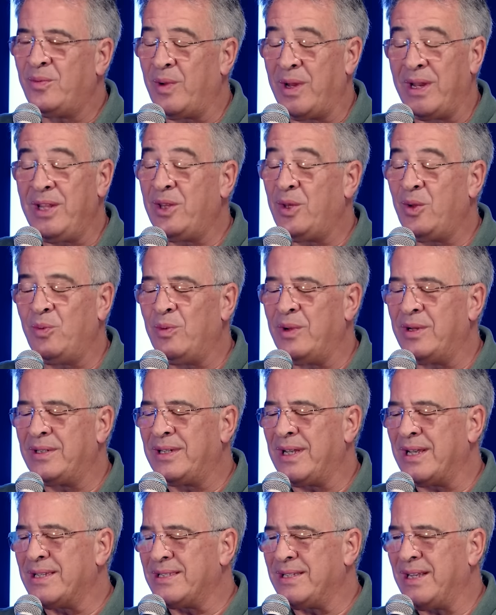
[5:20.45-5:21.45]
41 anos
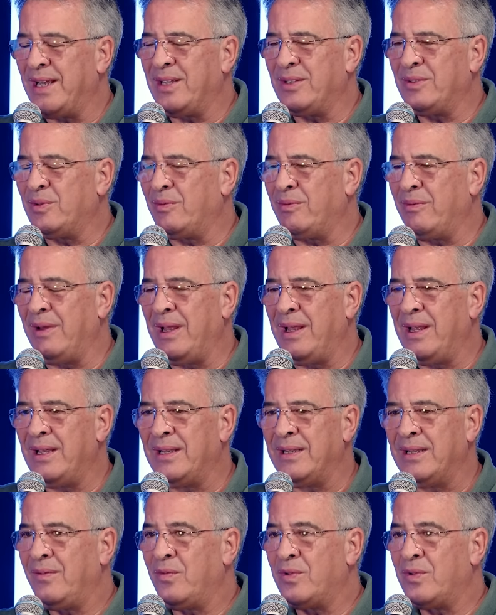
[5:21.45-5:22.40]
casado com ela.